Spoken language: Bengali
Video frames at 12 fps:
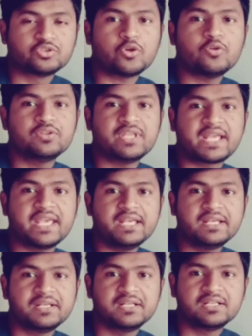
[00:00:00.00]
চলুন দেখি
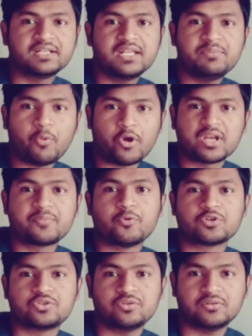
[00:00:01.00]
নি পরের
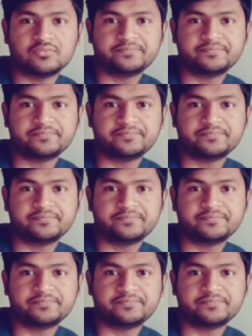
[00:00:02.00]
প্রশ্ন